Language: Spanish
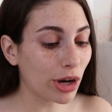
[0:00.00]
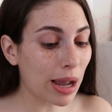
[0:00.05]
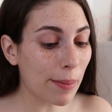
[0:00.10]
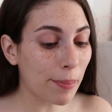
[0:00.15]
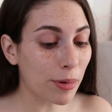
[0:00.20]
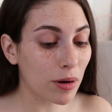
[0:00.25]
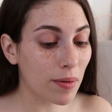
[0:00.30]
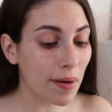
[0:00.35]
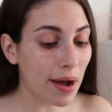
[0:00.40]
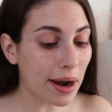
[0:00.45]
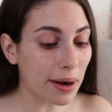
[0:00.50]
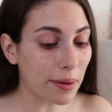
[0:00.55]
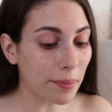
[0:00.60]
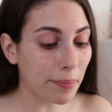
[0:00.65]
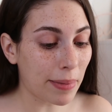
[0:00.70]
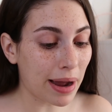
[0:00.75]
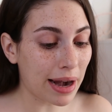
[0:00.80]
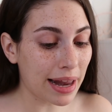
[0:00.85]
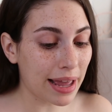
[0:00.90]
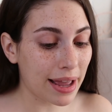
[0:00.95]
voy a probar,
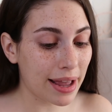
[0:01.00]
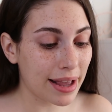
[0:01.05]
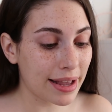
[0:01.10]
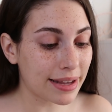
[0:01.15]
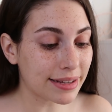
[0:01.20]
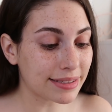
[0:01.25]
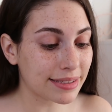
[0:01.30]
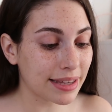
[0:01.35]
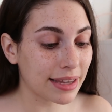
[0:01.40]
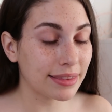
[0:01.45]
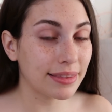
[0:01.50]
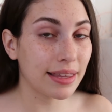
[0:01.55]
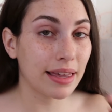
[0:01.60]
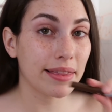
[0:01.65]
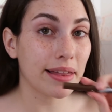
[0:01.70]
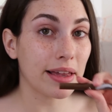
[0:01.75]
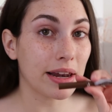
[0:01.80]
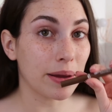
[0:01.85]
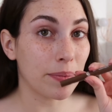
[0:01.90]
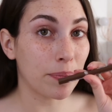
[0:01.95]
vale, este
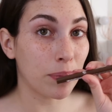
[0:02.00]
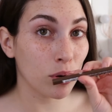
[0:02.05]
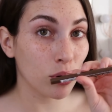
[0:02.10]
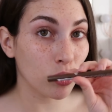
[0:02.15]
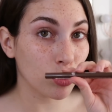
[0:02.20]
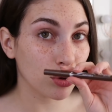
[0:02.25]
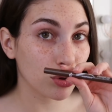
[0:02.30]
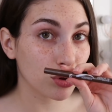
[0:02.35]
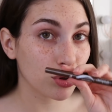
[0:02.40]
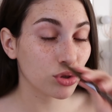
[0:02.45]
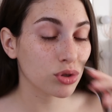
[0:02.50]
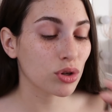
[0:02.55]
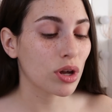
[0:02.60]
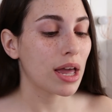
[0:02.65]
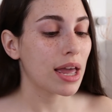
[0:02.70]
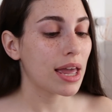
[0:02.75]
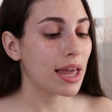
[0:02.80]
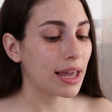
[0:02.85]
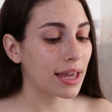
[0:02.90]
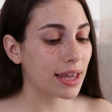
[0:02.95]
de Deli Plus
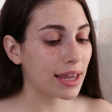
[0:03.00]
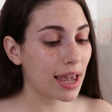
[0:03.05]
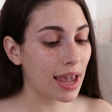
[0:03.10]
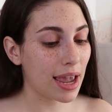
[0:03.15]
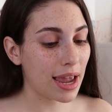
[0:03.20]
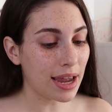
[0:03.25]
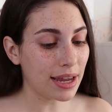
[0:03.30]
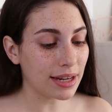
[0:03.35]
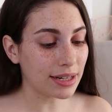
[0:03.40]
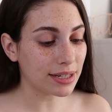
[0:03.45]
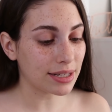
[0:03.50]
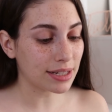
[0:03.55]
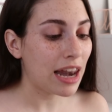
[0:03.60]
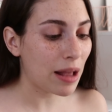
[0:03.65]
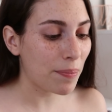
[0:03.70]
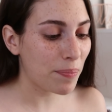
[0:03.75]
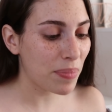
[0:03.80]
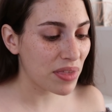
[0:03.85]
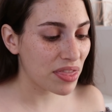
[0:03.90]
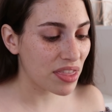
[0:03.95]
que es
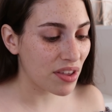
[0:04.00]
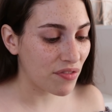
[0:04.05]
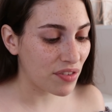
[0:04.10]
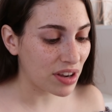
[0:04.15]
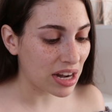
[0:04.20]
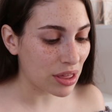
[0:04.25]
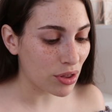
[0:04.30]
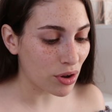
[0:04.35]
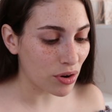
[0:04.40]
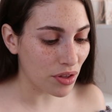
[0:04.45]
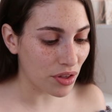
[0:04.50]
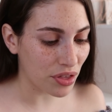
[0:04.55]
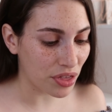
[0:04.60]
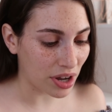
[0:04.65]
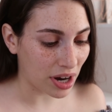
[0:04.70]
lápiz definidor de